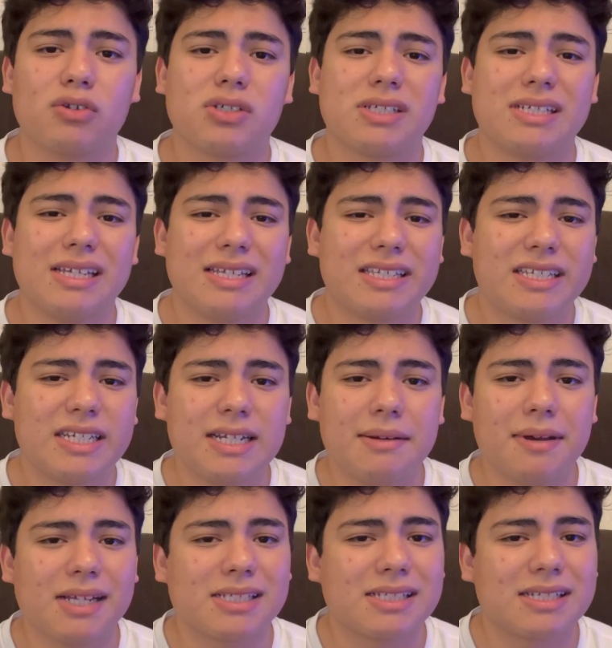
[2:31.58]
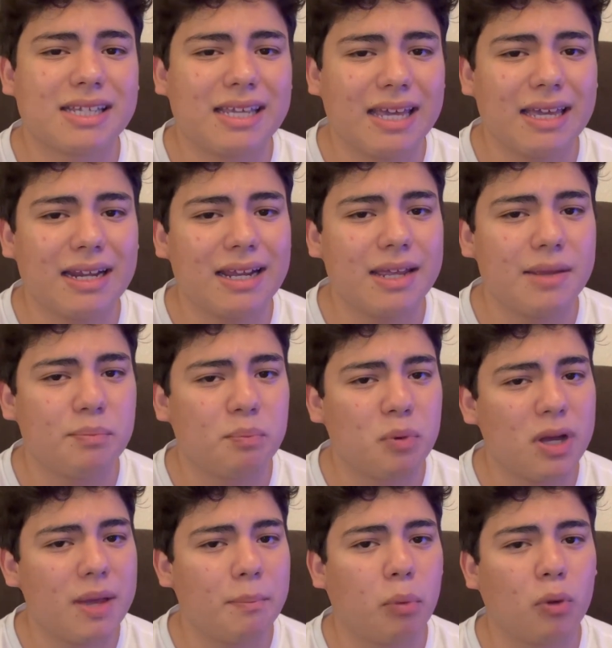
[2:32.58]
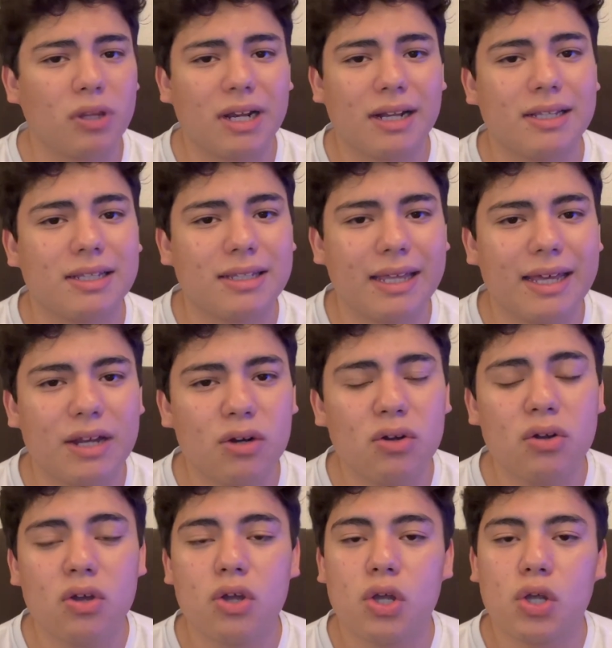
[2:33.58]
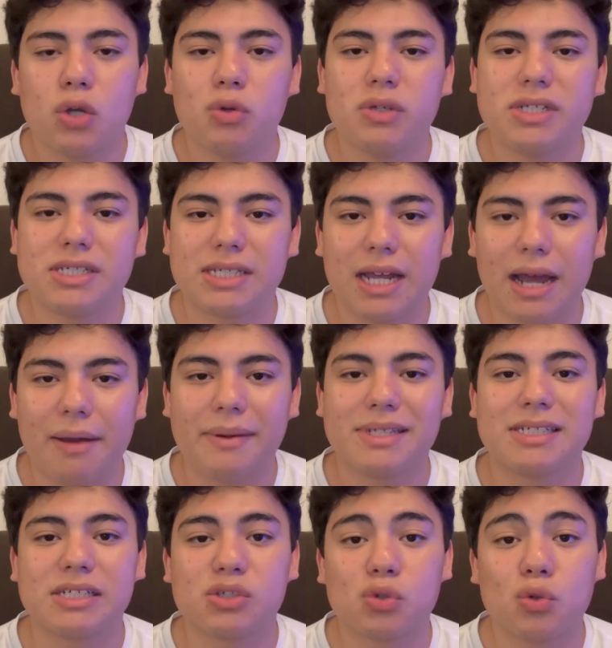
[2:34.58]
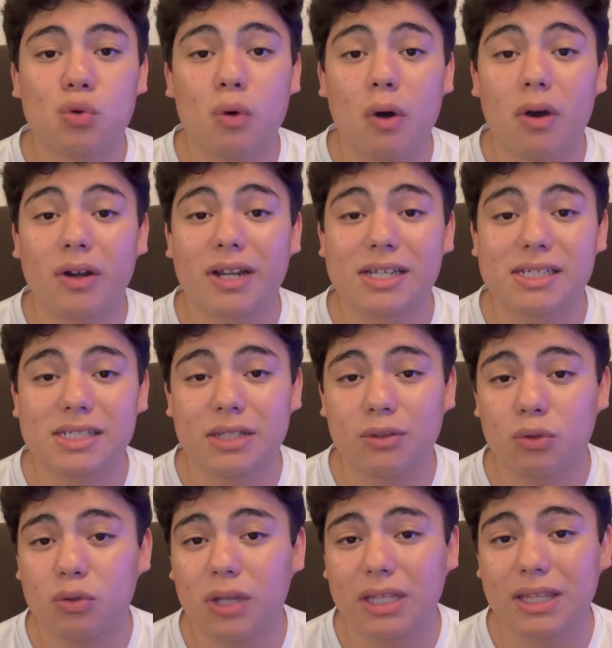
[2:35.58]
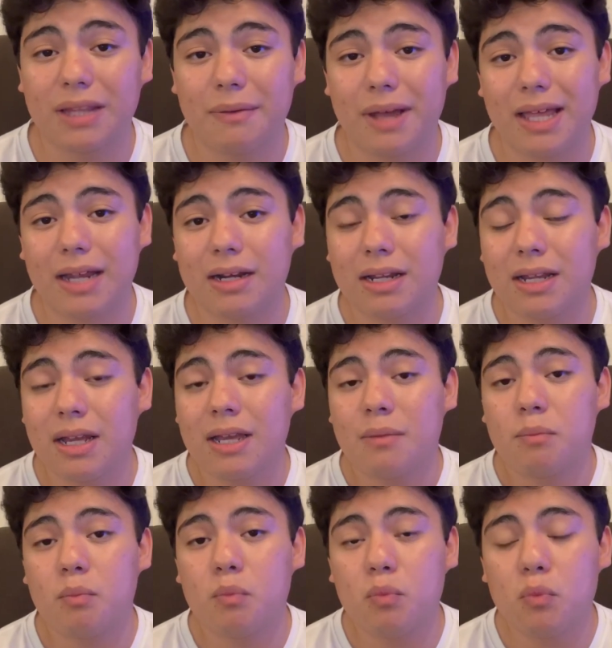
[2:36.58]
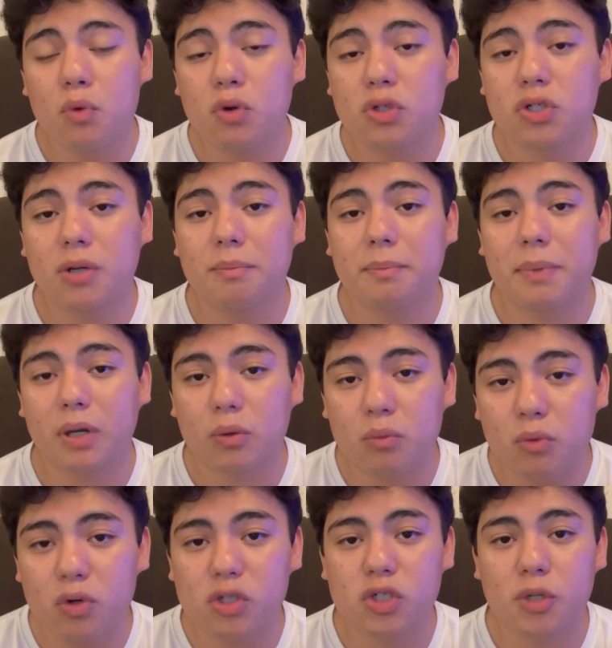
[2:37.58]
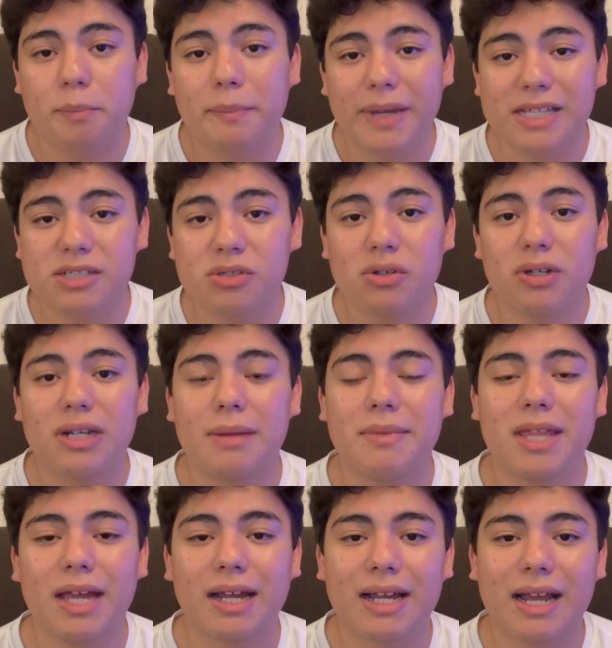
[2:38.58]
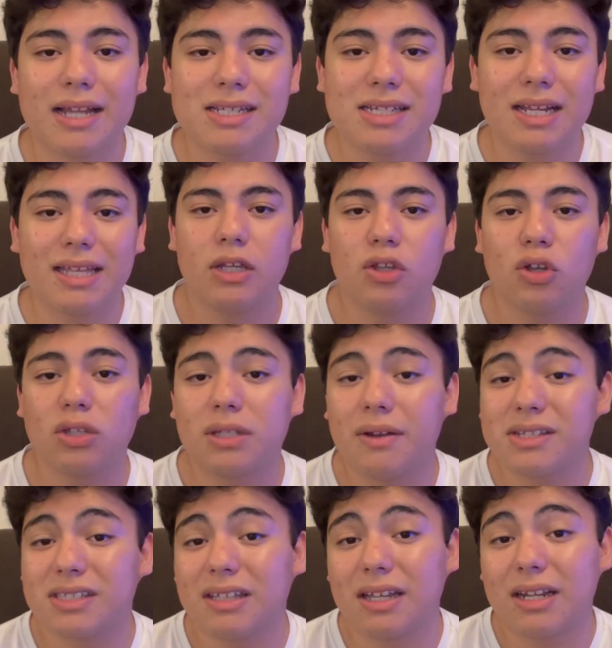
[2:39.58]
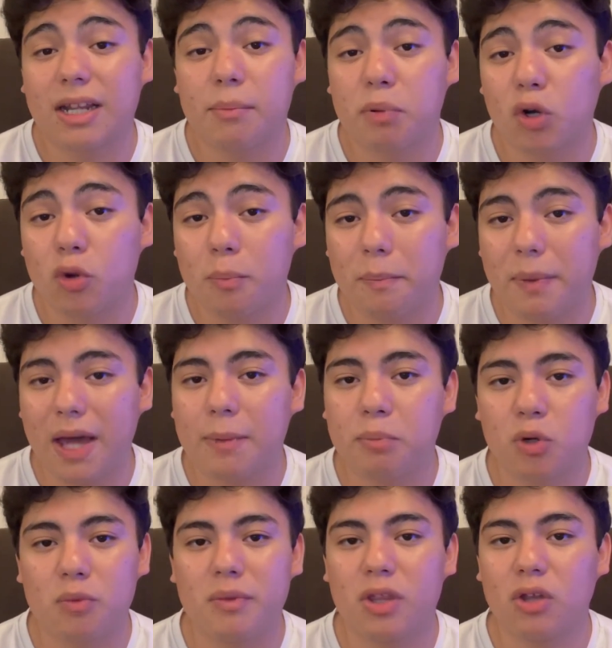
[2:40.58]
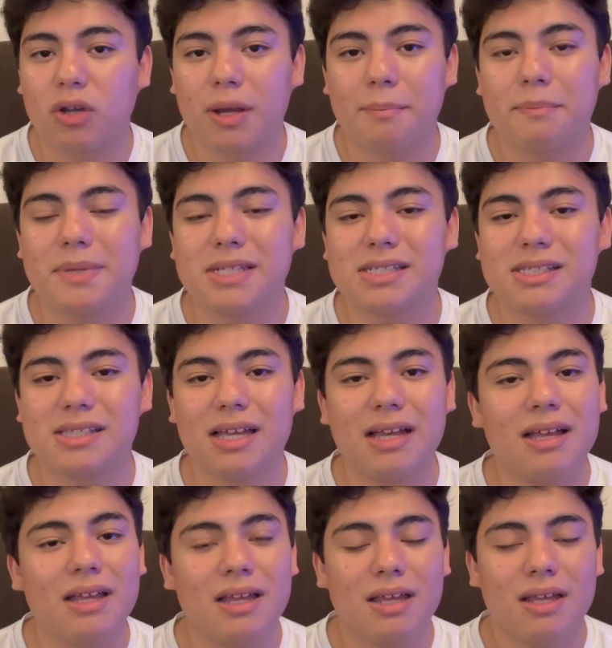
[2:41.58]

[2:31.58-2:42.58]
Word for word: si Chivas quiere y puede poner el dinero, Luis Chávez es un jugador que sin duda te va a dar mucho, pero mucho peso en la media cancha y no te vas a tener que preocupar por un mediocampista